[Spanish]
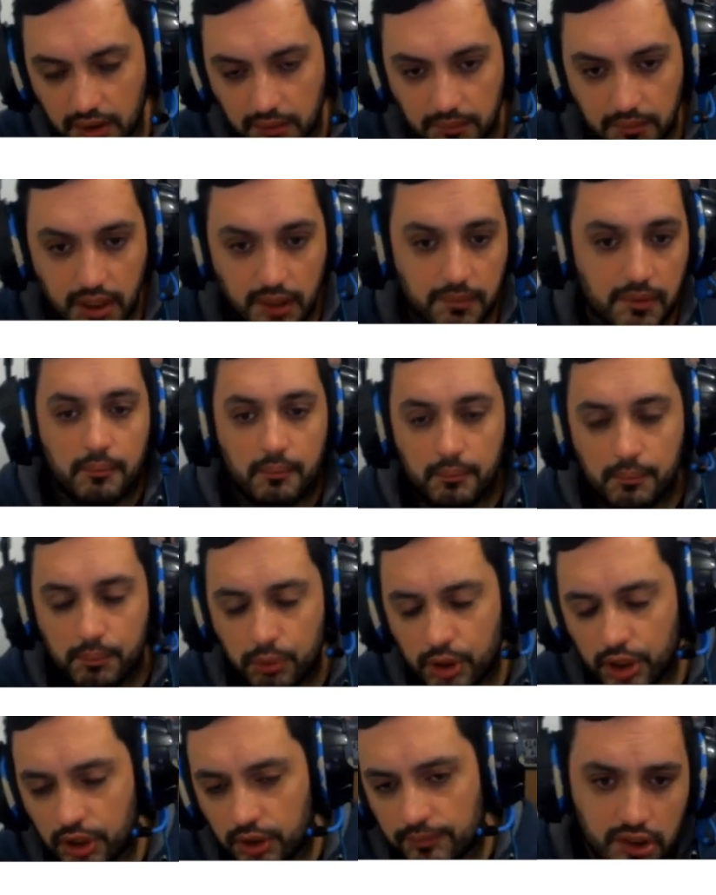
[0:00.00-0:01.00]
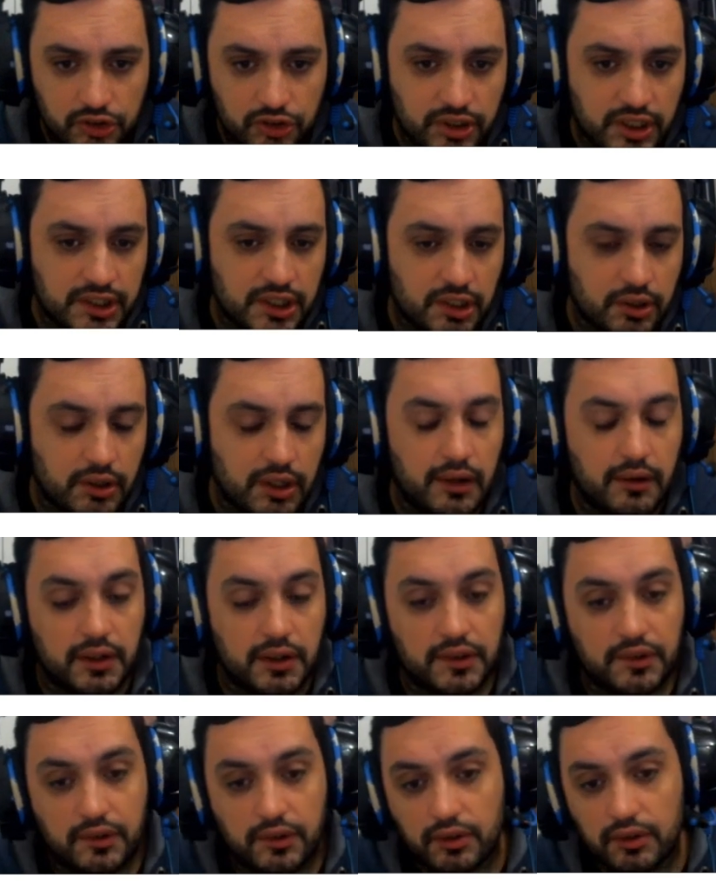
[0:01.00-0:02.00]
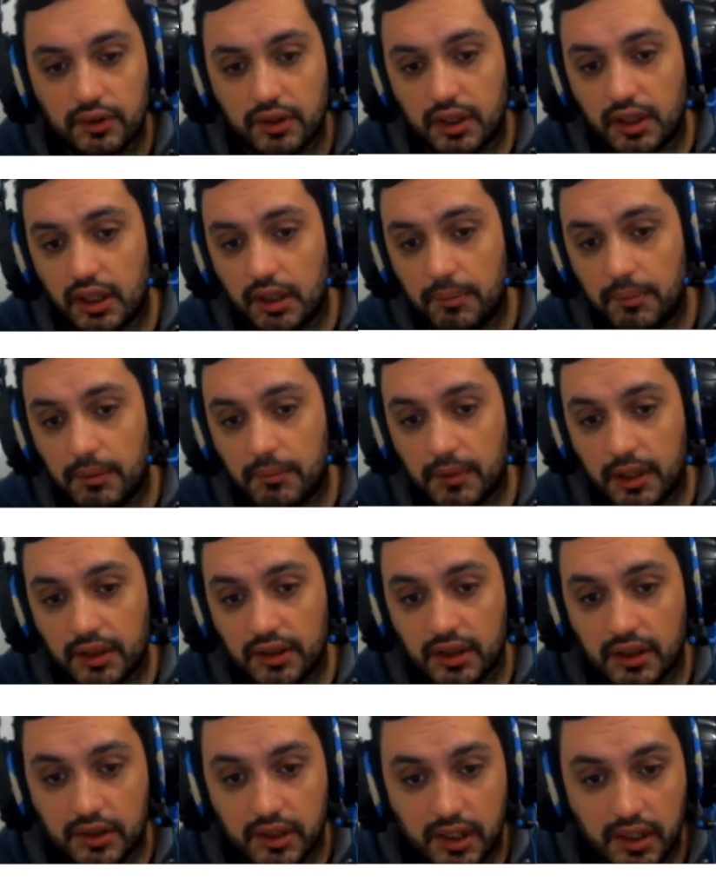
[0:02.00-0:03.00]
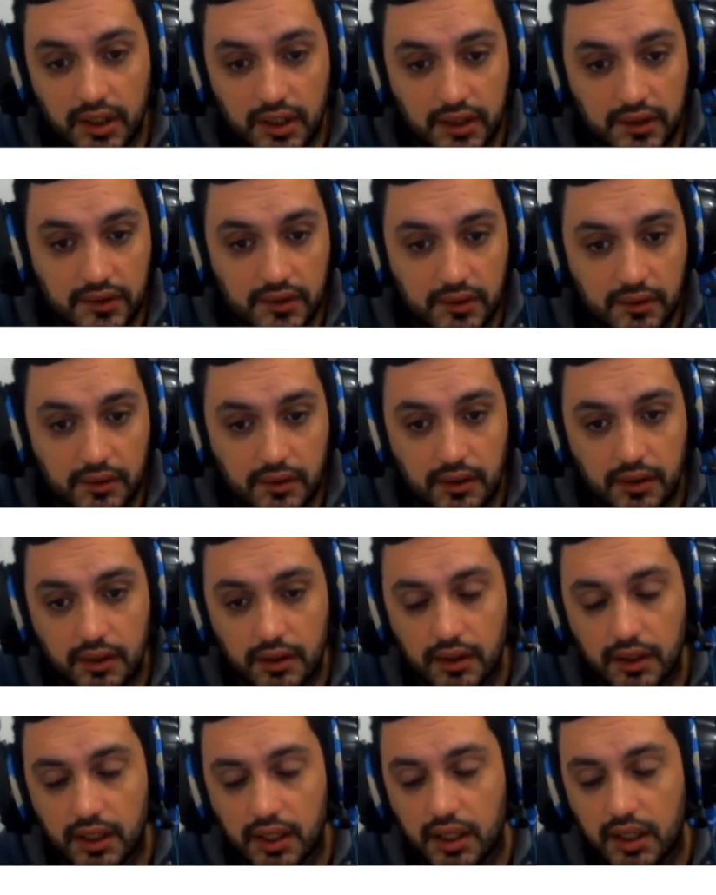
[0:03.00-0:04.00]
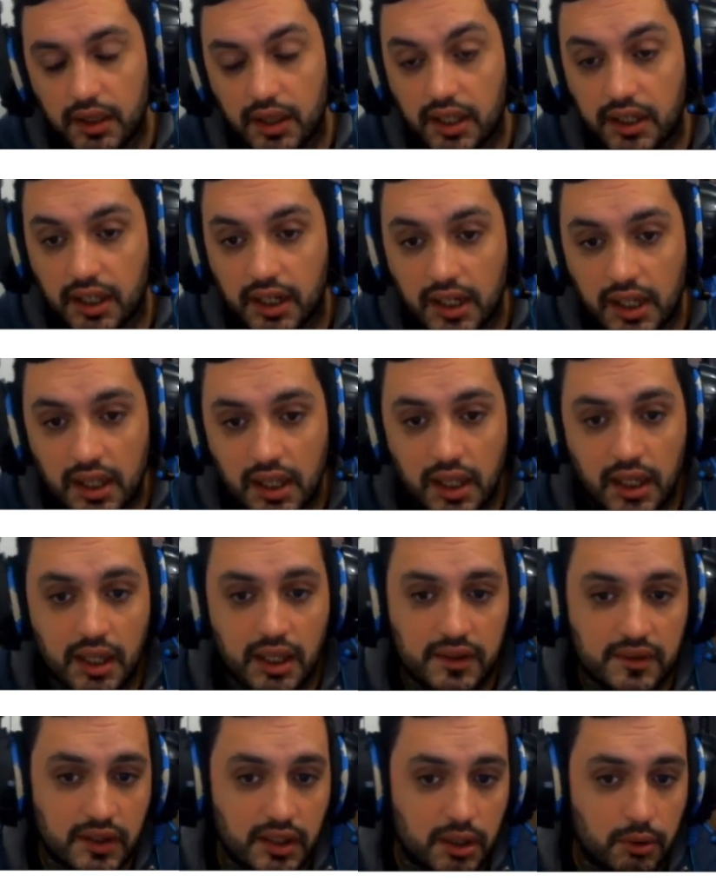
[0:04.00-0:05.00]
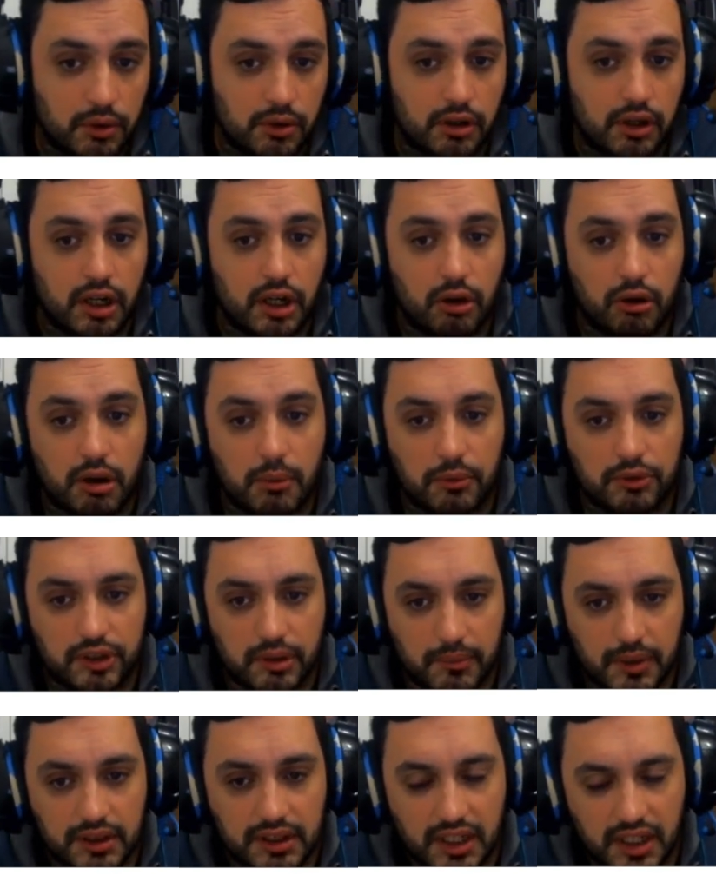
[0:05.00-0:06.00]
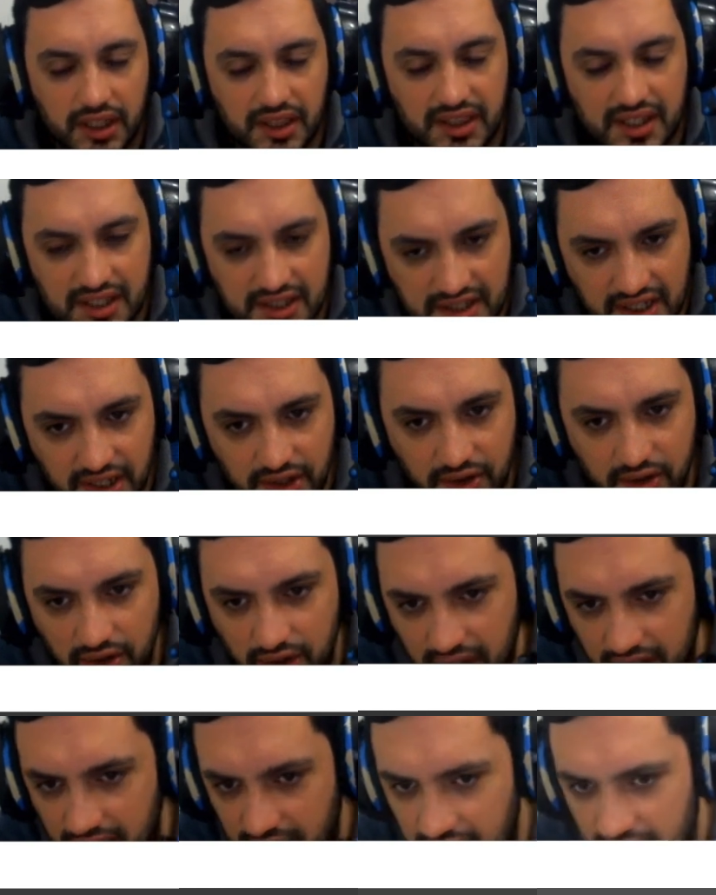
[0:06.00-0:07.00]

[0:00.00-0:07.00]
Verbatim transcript: Bien, bueno, yo ya tengo la versión de DePin 23 eh, descargada, así que bueno, ahora nos vamos a meter de lleno en